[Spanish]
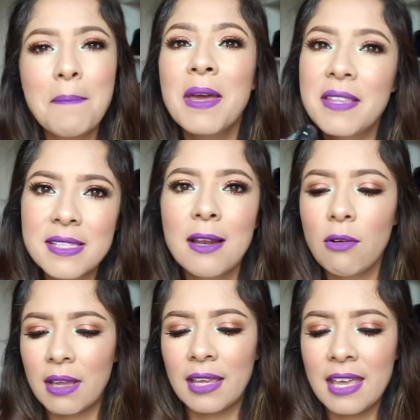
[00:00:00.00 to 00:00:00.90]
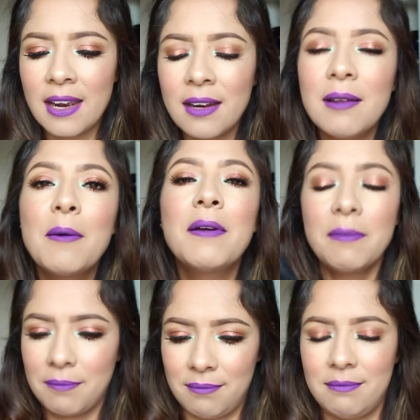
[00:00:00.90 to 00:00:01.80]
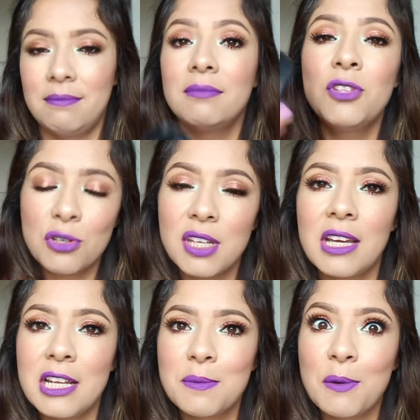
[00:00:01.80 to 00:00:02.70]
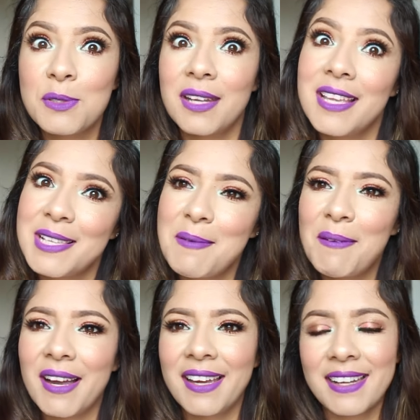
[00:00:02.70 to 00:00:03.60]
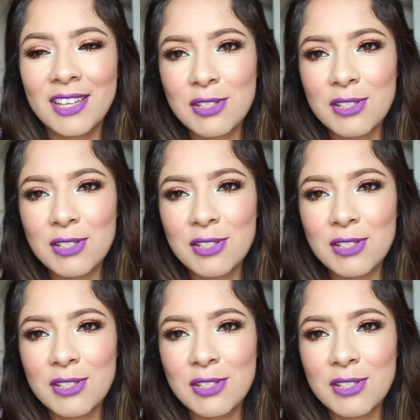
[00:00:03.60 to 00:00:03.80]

me dicen lo que quieran yo sé que les va a gustar, ya es de mi baquete.